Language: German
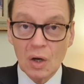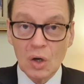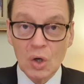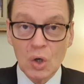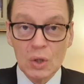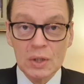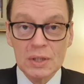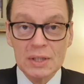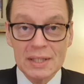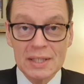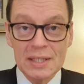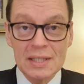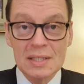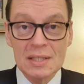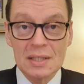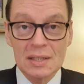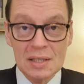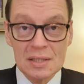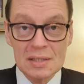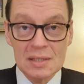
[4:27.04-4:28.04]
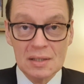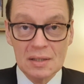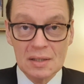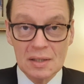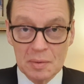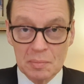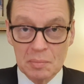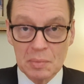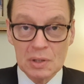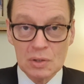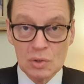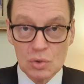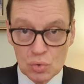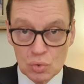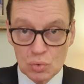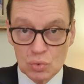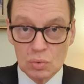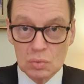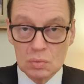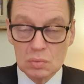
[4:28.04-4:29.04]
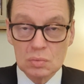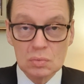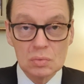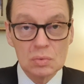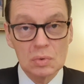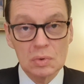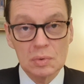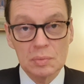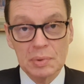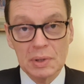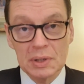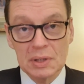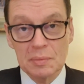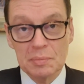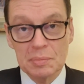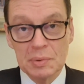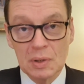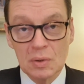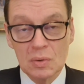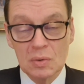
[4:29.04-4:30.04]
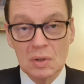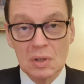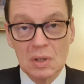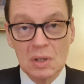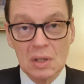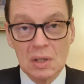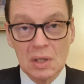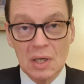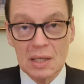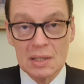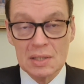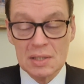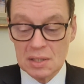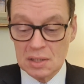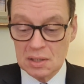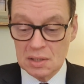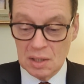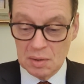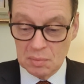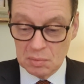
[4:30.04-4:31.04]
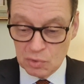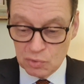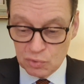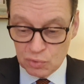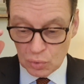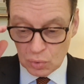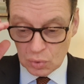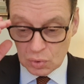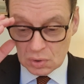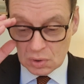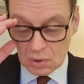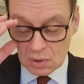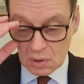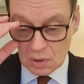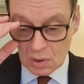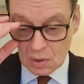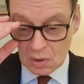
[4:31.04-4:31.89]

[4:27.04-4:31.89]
Gott liest das immer zu und Pater Pio hat sich dem gefügt.